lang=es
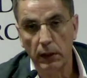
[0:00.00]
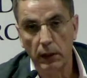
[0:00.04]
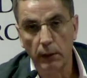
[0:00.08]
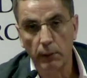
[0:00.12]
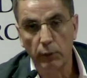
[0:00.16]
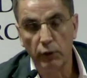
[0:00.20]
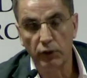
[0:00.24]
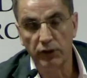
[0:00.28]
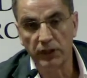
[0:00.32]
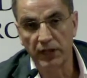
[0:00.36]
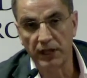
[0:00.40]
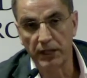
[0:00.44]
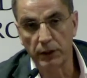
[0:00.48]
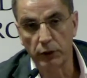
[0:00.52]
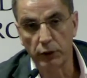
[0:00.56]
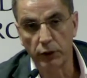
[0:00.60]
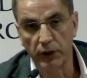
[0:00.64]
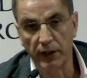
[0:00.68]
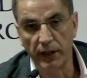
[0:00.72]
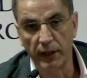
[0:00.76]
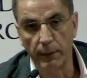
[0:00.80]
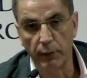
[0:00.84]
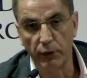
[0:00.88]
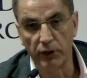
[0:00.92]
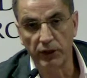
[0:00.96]
por
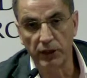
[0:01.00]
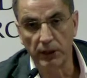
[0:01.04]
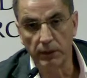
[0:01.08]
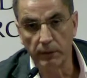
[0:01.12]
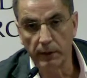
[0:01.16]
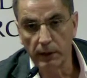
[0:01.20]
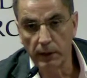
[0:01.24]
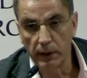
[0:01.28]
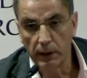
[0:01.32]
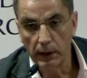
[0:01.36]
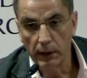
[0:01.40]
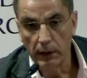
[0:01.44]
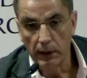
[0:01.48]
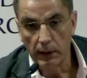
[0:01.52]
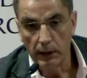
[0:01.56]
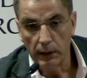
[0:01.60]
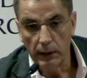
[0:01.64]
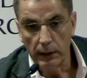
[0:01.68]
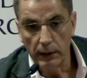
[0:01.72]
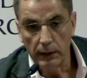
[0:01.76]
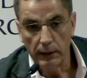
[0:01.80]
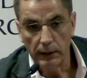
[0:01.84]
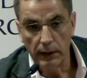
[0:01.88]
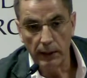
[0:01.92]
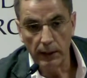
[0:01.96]
trayectorias deportivas.
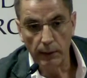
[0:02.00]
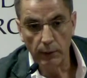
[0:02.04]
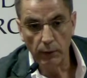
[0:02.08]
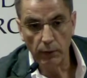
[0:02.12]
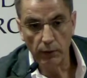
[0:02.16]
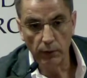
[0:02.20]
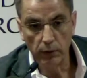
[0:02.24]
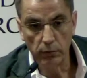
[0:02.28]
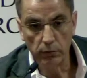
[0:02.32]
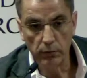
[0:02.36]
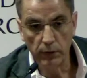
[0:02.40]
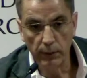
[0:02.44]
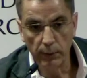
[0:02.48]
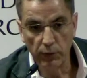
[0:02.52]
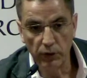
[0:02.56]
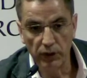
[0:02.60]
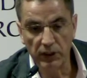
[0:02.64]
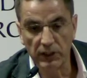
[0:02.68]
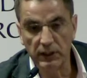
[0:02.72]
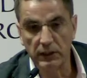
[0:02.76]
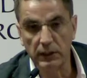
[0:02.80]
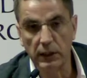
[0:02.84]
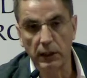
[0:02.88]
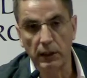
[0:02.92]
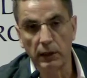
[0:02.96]
Tenemos
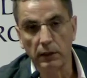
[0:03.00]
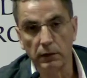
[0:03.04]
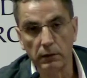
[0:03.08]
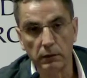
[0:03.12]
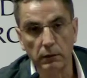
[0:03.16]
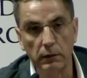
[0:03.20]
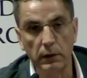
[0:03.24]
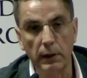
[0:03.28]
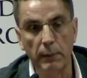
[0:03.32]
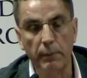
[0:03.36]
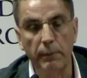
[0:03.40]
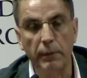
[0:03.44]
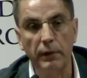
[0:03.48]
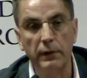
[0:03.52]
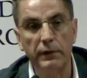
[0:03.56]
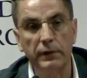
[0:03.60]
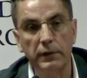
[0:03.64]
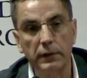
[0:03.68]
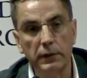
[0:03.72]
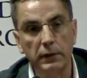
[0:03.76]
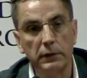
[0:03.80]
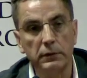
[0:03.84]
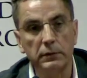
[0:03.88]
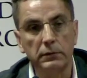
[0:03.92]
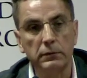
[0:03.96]
deportistas
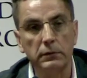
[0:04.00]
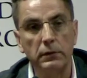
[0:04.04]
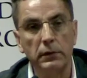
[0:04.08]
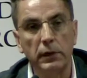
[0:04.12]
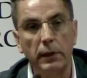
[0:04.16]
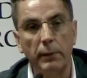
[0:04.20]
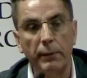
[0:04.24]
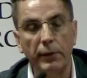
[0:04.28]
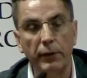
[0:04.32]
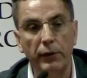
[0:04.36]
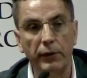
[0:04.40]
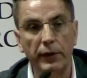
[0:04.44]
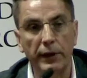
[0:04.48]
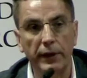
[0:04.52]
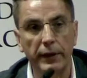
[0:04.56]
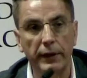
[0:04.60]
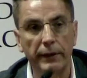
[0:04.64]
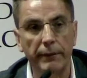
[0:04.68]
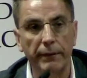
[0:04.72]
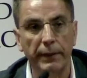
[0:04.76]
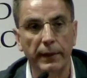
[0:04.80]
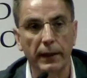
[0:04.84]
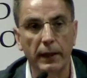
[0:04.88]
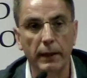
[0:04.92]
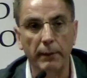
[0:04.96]
con,
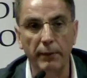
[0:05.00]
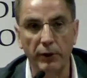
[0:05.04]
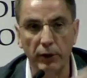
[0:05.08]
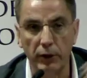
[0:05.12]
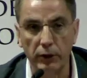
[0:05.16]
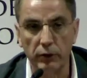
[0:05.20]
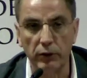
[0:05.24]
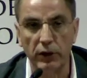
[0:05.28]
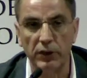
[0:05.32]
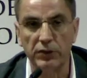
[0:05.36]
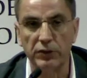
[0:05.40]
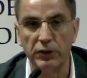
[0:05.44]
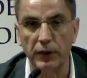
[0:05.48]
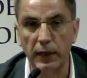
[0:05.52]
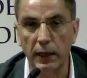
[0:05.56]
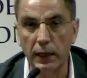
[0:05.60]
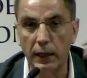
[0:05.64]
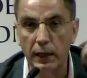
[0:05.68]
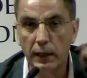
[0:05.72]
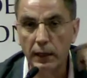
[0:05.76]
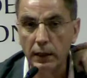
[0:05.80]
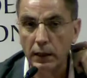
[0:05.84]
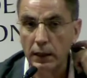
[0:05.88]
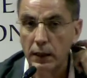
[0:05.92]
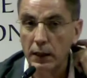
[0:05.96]
campeones, campeonatos
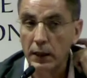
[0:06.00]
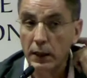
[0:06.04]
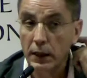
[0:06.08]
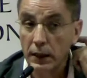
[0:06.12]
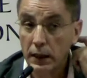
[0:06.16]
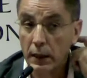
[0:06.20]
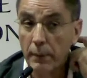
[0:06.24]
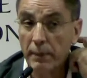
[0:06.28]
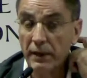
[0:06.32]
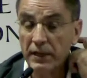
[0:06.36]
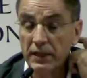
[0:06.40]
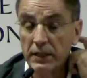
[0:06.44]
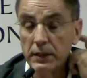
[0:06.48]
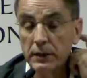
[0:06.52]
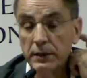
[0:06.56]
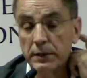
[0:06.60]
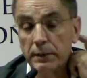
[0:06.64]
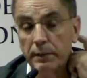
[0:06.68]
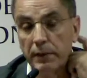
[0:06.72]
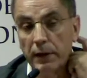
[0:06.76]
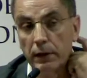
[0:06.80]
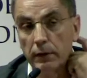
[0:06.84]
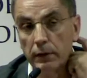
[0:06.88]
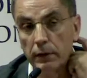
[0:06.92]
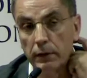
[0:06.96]
nacionales, que han
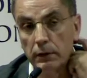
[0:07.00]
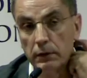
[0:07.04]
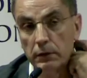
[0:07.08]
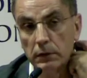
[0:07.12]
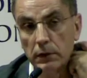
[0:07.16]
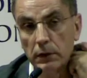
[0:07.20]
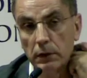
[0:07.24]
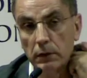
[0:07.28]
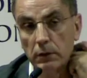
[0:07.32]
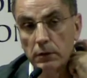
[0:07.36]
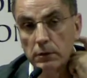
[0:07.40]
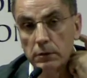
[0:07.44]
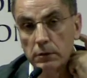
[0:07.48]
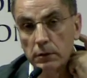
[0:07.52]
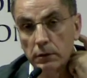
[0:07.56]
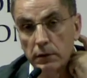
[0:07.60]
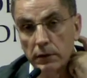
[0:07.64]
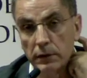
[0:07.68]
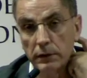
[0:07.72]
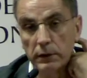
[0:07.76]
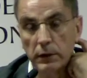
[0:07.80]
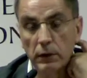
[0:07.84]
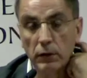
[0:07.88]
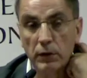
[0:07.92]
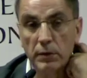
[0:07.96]
participado en, incluso
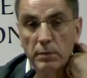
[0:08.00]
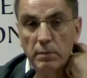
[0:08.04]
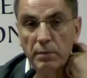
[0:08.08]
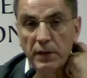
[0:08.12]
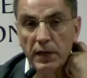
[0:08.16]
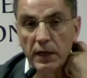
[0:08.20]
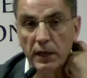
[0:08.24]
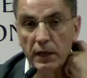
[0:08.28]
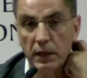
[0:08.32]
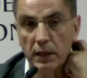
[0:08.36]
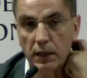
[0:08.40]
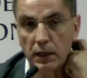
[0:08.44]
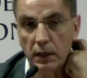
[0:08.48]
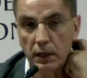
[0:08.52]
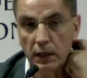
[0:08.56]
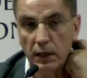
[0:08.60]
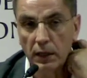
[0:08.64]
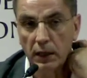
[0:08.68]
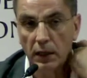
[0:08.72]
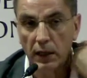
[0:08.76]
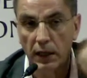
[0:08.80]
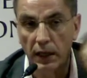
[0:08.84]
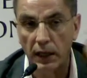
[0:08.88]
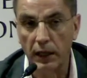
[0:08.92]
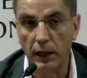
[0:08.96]
en Olimpiadas,
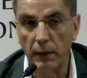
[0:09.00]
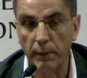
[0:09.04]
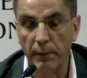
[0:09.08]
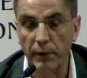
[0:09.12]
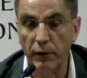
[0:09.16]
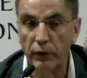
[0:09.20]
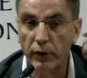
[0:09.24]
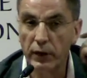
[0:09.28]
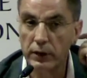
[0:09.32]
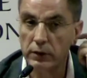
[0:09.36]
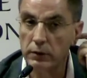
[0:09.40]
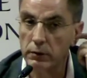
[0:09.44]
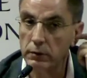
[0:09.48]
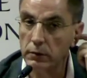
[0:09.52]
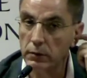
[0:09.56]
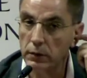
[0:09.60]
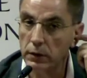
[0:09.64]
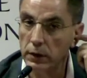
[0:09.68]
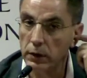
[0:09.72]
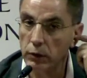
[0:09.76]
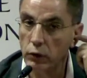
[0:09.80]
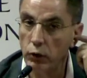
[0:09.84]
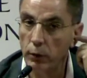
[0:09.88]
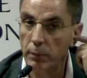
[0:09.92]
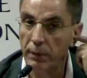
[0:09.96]
en
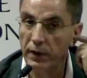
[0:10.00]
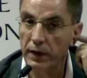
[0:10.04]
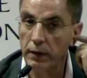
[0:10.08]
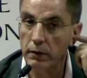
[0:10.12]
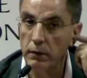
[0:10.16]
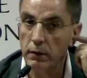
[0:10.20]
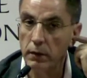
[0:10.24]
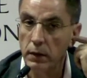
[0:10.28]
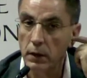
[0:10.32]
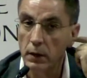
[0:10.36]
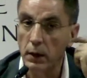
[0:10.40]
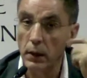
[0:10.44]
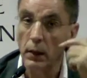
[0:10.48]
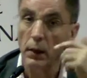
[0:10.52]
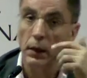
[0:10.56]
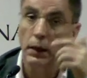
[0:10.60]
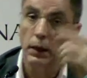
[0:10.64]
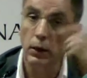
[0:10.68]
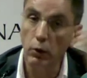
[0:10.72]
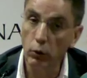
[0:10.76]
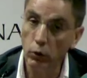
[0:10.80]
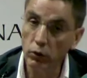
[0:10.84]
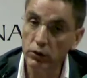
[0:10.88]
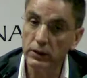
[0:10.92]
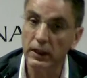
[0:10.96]
campeonatos europeos.
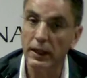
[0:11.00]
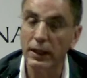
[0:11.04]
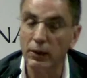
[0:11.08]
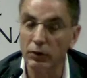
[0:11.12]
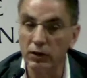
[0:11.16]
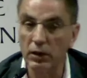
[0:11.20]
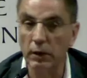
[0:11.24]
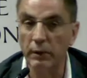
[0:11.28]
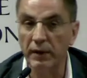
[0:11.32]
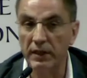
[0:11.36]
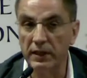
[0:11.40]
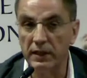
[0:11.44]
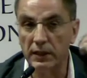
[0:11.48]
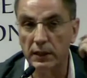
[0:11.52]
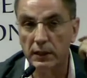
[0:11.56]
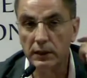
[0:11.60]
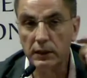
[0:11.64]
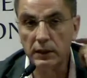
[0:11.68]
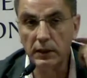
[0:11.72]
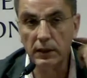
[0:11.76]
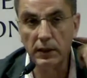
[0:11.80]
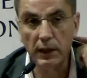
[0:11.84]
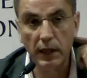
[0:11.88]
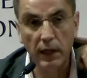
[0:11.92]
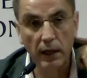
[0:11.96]
Y luego está la otra
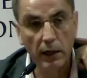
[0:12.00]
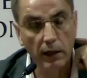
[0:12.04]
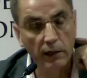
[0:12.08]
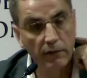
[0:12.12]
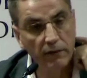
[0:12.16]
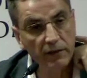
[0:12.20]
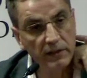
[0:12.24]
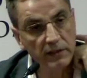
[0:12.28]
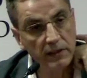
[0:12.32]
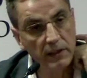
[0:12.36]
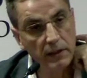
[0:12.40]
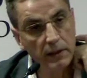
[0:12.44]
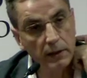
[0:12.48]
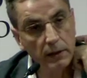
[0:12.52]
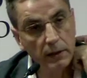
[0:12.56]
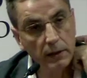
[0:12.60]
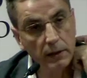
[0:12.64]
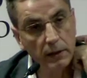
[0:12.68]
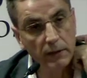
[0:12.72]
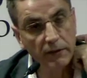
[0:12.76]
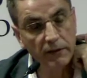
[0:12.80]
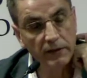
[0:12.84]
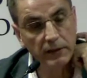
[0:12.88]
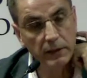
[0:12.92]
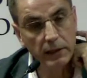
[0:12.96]
vertiente de, la
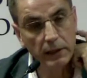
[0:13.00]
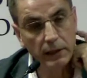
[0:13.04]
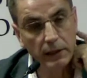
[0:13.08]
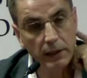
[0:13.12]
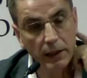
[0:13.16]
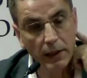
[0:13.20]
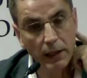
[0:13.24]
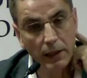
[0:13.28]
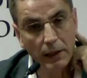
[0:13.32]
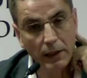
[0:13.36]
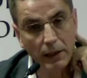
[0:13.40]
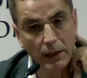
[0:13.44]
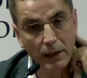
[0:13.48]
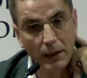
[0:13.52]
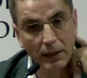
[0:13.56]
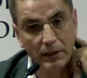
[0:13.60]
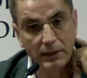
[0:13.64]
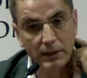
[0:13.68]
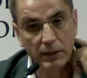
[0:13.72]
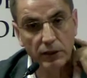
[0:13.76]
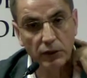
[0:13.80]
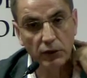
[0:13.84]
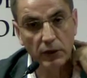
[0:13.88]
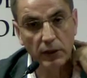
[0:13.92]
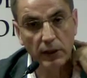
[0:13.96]
de facilitar el,
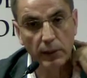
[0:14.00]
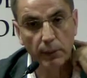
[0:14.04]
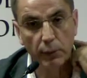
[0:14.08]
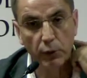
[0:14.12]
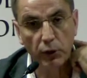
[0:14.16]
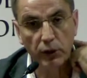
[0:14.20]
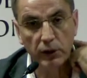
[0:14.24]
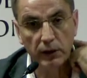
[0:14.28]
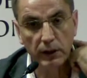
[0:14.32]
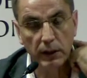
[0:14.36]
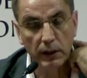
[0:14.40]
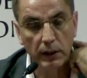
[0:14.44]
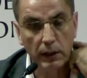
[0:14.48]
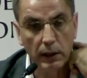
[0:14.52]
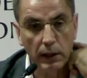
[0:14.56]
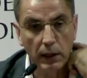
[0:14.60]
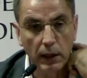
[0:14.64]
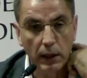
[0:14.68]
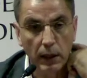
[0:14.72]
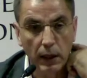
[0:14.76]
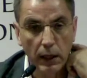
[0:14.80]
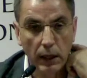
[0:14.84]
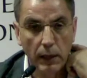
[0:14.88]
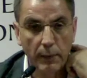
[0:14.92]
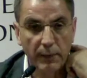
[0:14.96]
acceso al deporte,
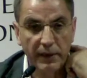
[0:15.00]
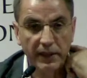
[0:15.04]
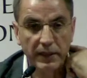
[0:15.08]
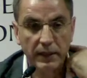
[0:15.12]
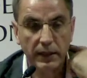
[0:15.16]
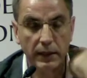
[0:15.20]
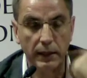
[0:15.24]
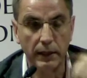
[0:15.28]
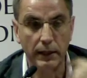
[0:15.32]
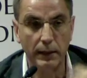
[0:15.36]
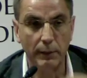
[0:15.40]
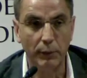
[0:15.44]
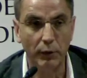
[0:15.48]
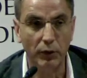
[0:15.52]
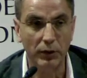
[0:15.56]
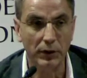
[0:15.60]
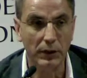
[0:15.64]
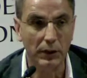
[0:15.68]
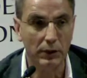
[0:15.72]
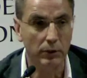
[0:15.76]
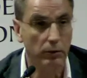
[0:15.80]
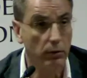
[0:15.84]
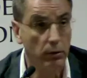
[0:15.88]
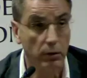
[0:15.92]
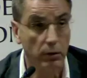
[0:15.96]
a la práctica del deporte, a todos